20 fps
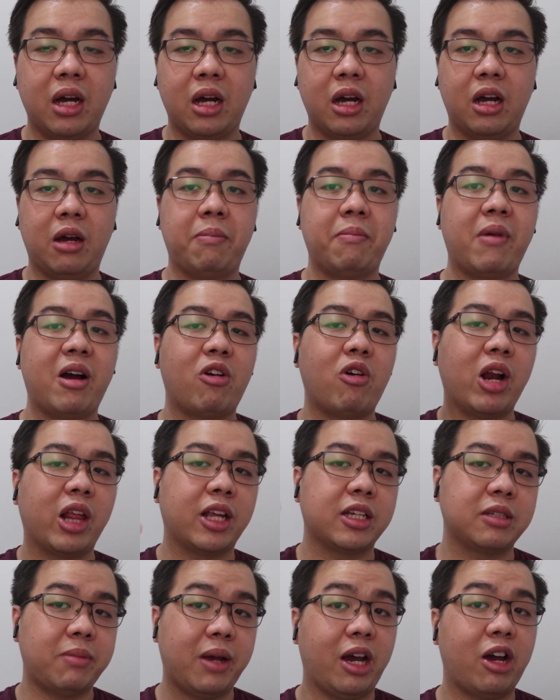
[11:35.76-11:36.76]
um,
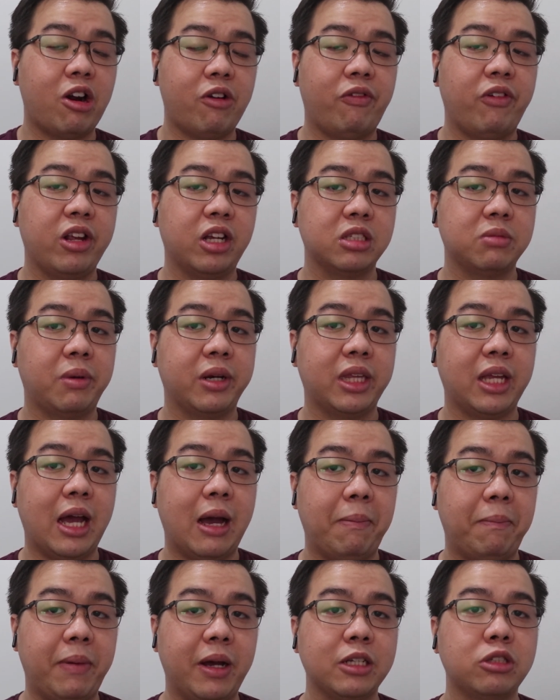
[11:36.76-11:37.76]
kualitas mikrofonnya seperti
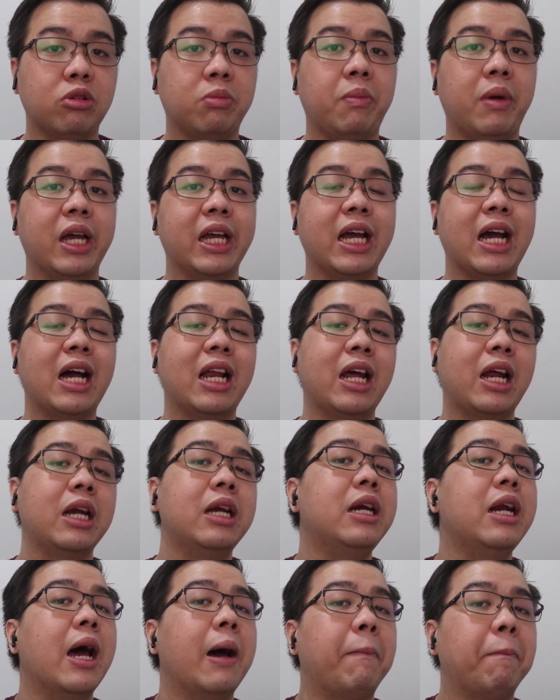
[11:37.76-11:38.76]
apa supaya
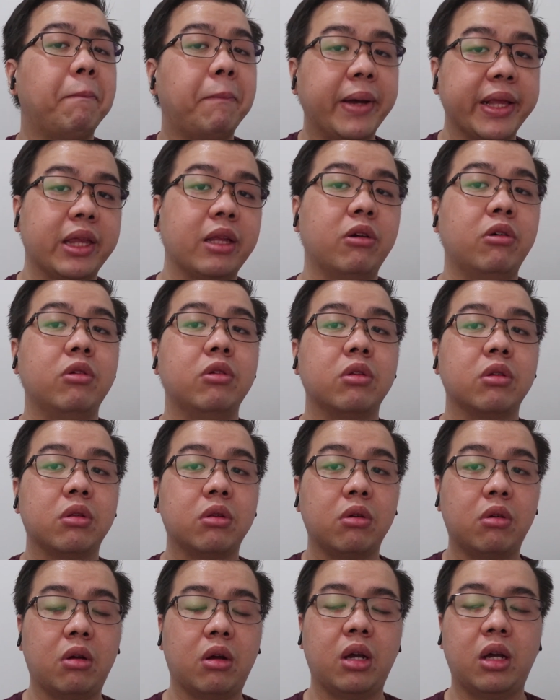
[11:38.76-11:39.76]
kalian dapat
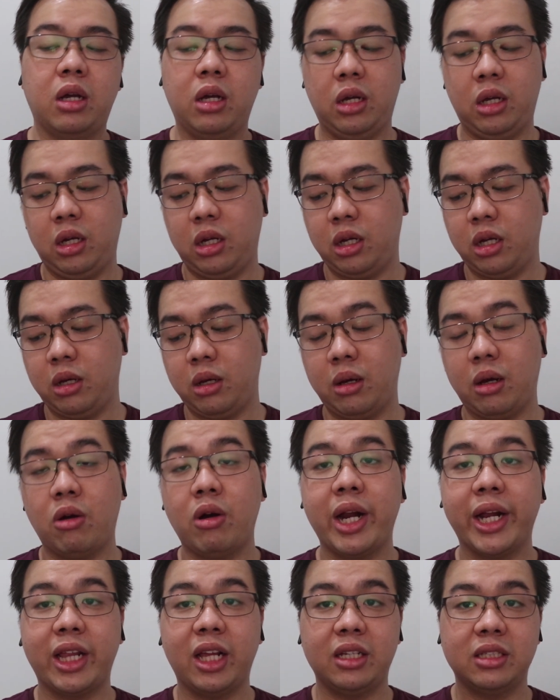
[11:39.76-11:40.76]
untuk uh,
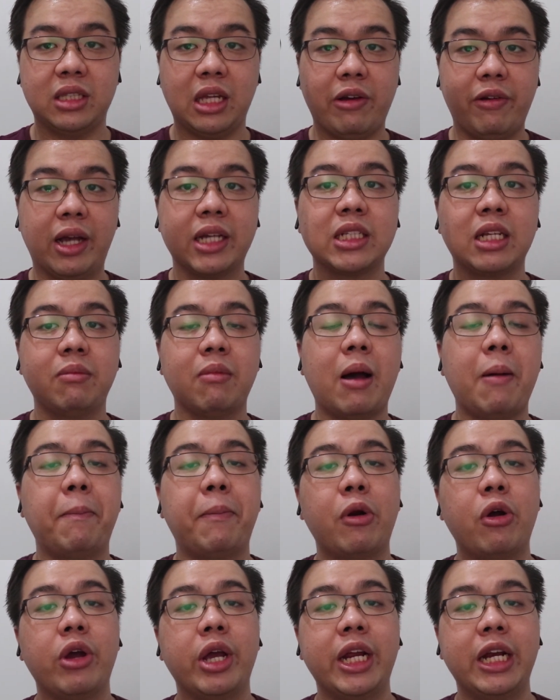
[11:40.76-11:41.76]
kualitas TWS
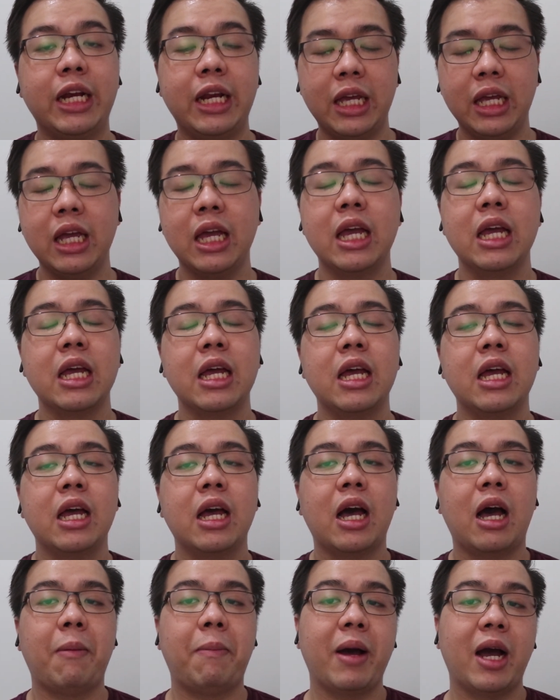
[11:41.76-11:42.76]
5 Pro ini
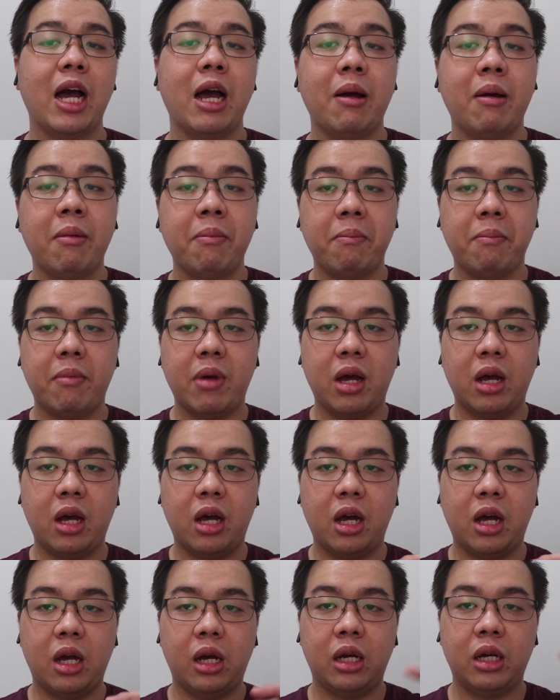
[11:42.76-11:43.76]
apakah
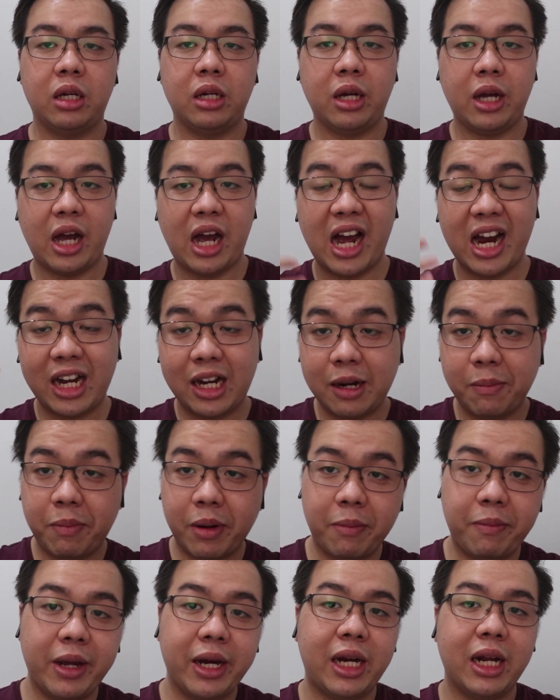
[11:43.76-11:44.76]
uh, ada
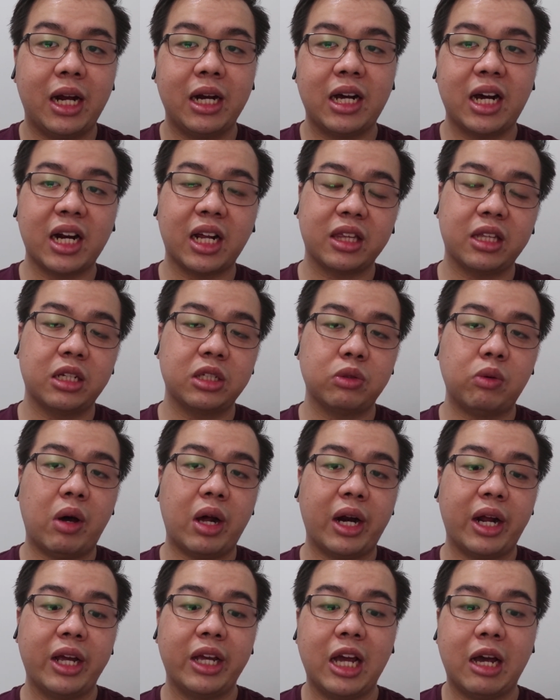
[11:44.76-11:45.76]
perbedaan karakter
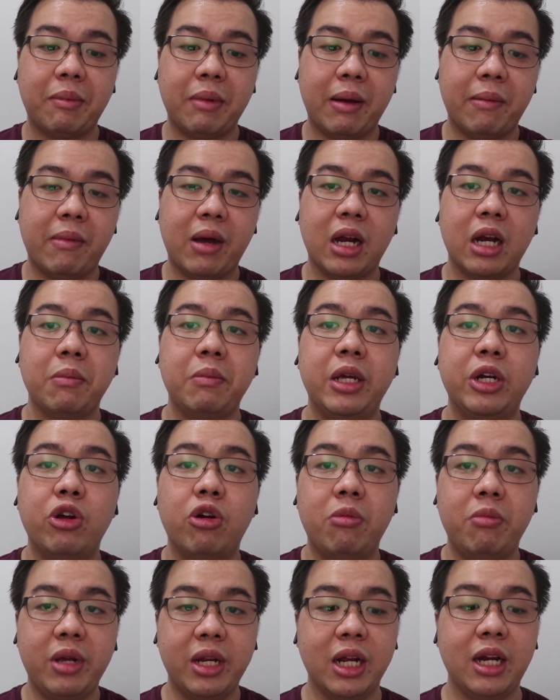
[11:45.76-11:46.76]
suara yang memang
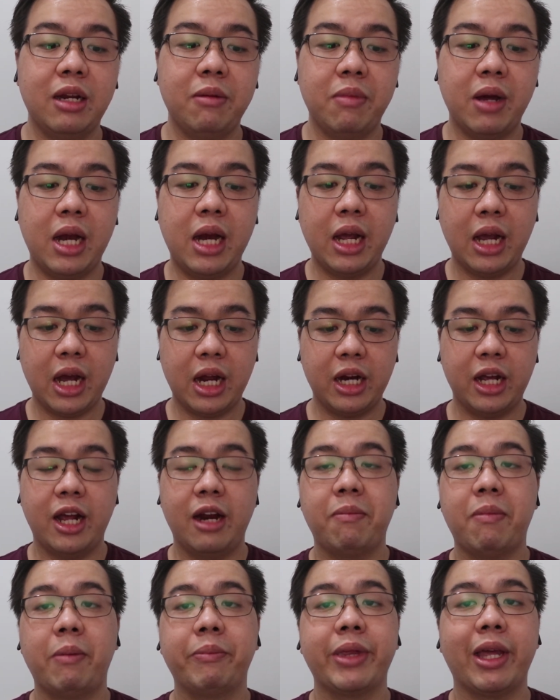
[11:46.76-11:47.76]
lebih dominan dibandingkan
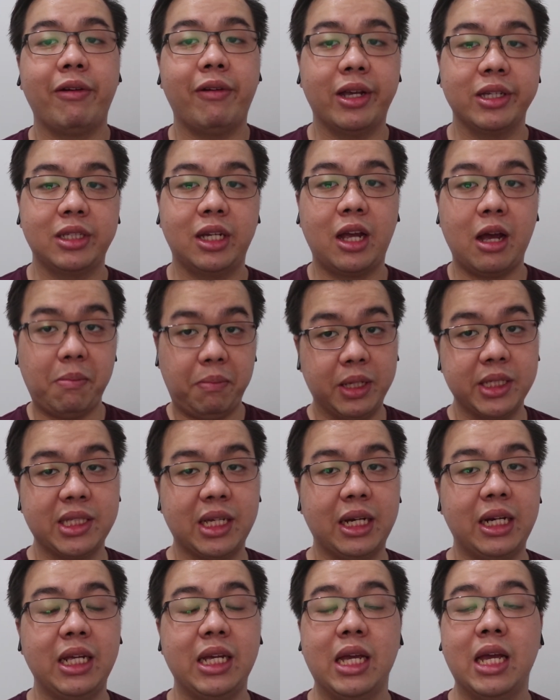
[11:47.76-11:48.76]
earpump TWS 3 Plus
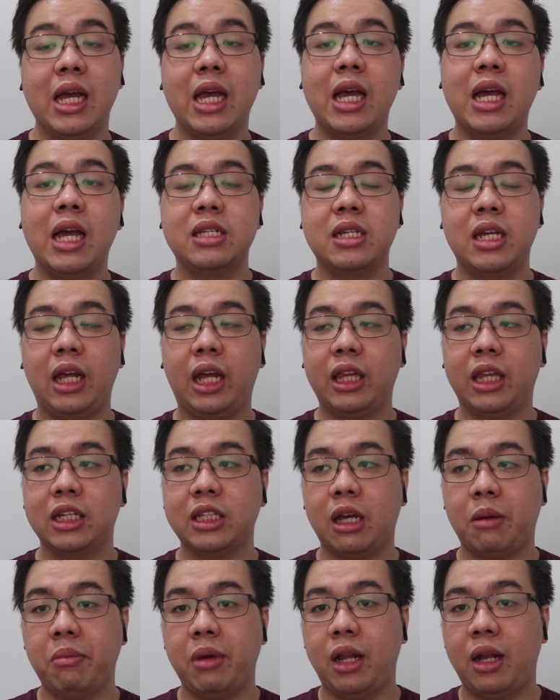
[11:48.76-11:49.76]
tadi. Jadi
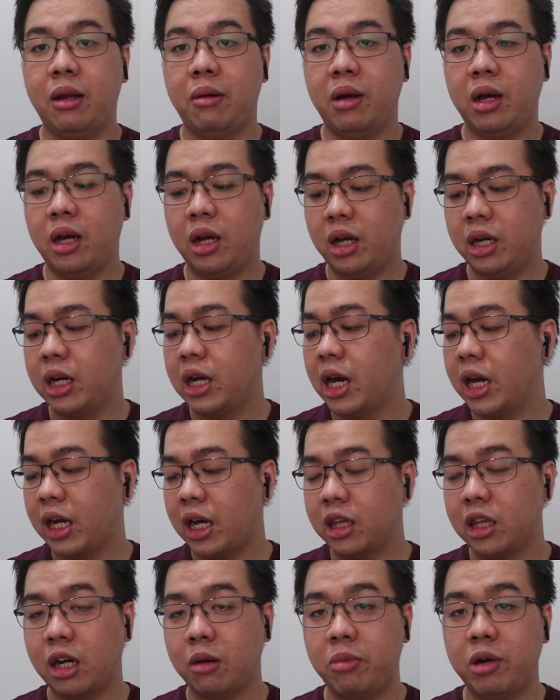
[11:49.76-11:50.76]
kita sambil uh,
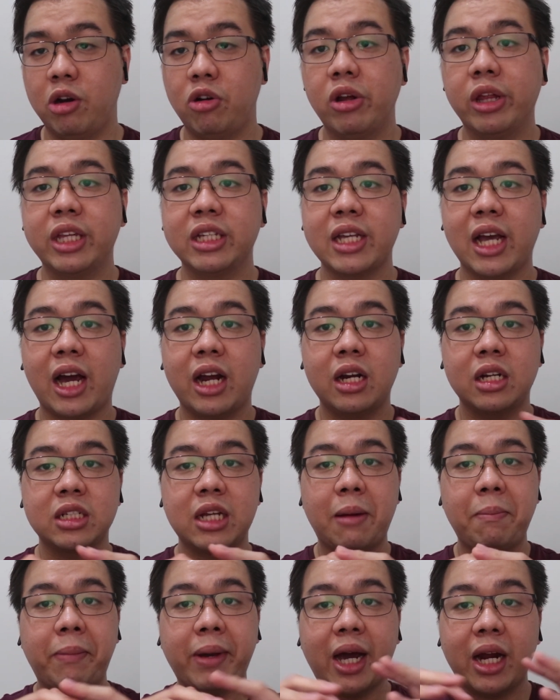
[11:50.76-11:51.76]
dengarkan terlebih dahulu, nanti saya akan
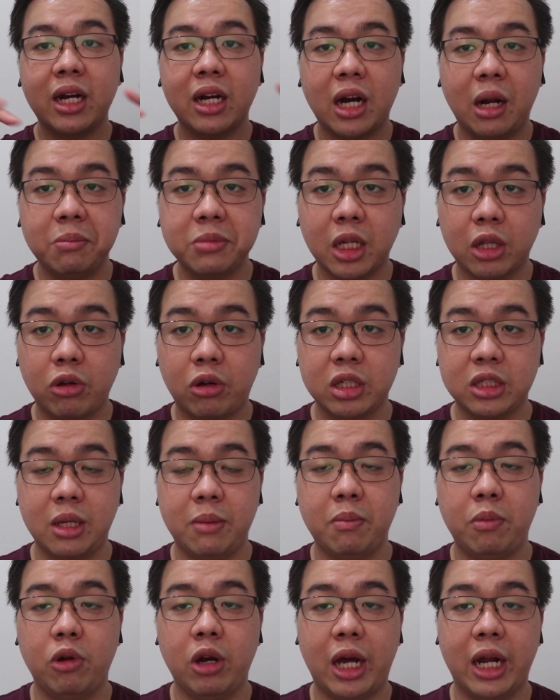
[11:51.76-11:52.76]
sampaikan dalam satu
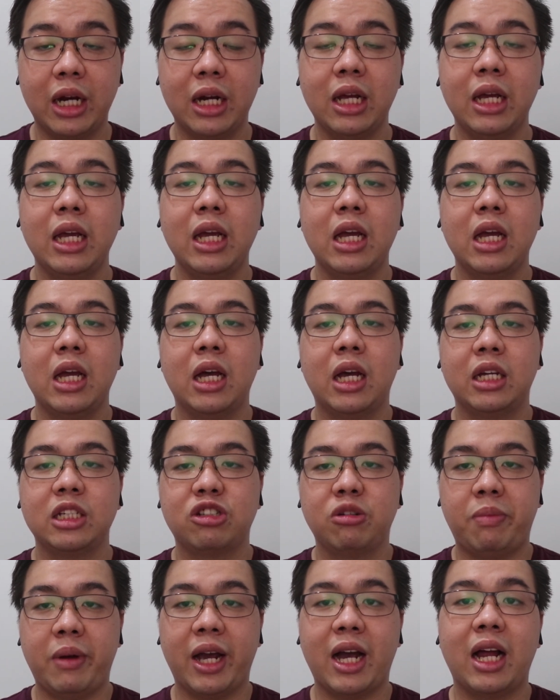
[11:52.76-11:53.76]
kesimpulan
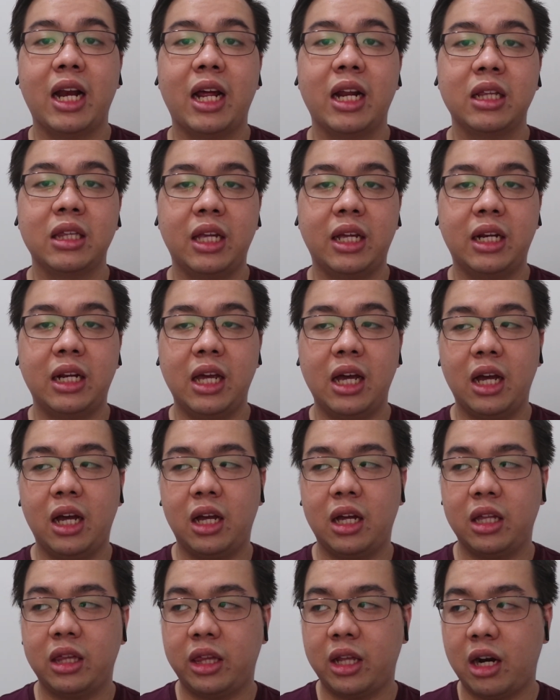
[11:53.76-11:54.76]
supaya kalian
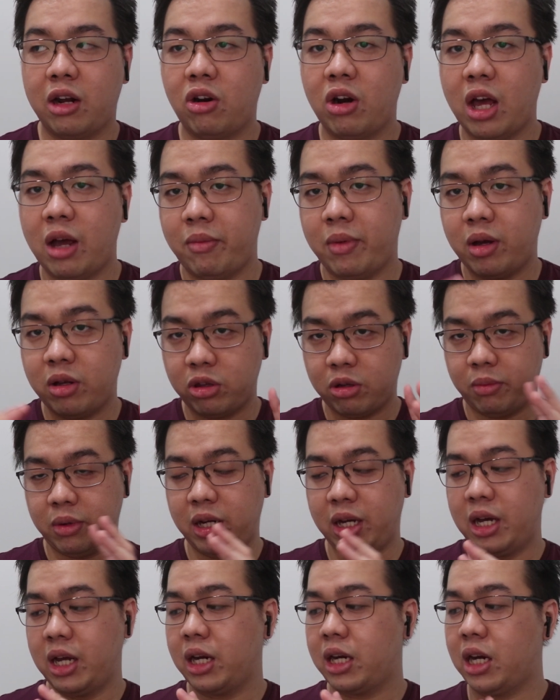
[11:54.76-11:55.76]
tidak terlalu lama untuk
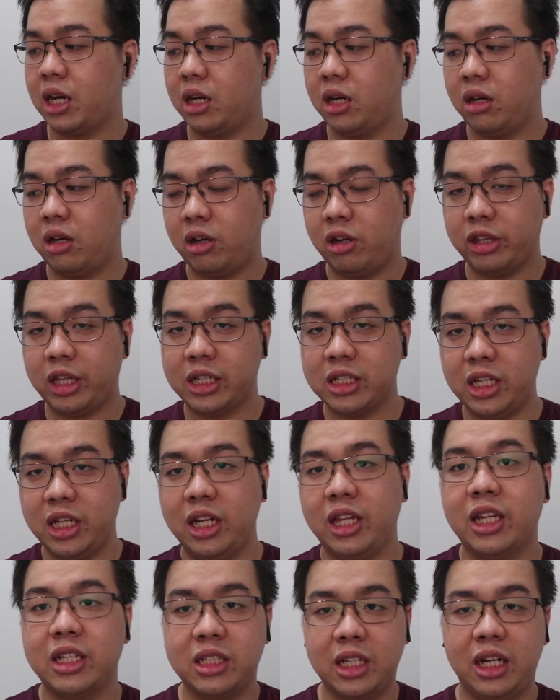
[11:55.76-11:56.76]
mendengarkan oh tes
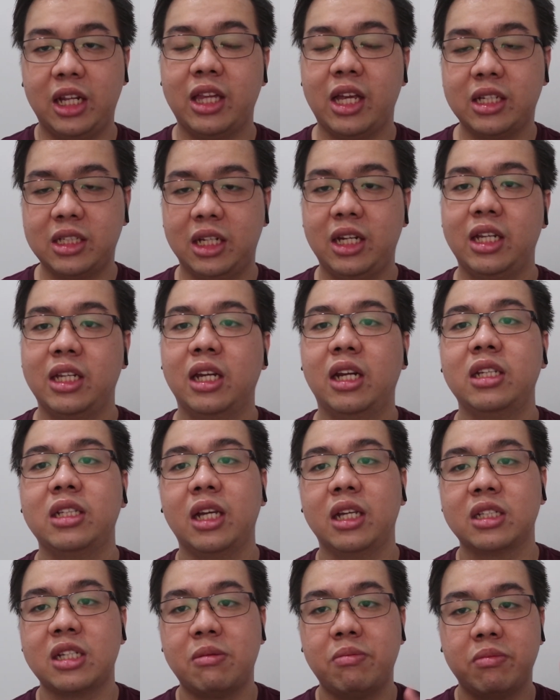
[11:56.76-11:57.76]
ini, tes ini, tes ini. Jadi
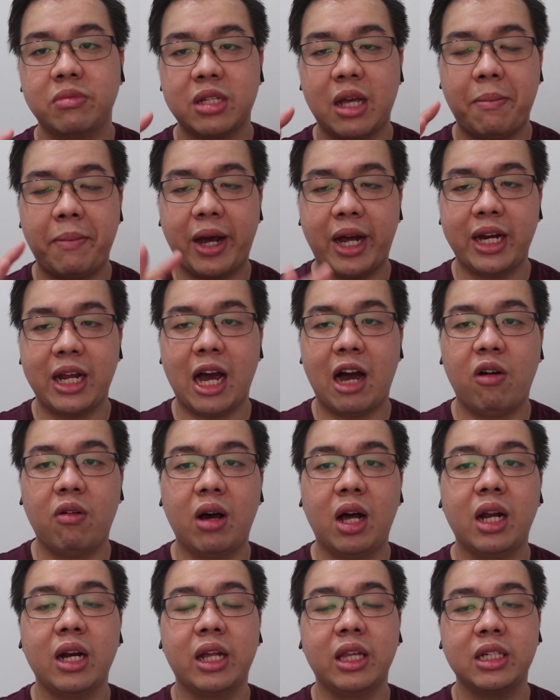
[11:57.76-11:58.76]
saya sampaikan di
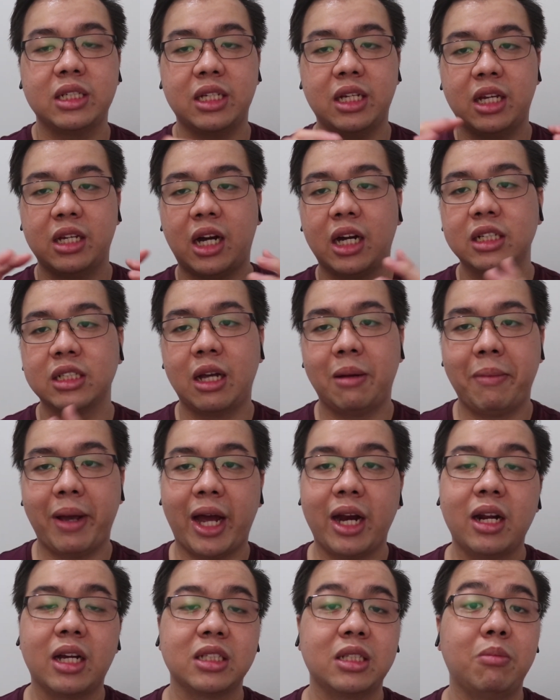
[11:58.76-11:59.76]
awal, nanti saya akan
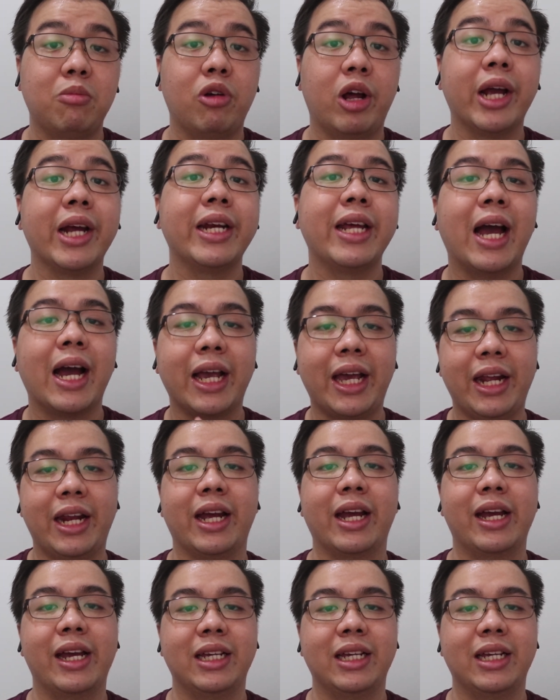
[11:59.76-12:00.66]
sampaikan kesimpulannya di akhir ya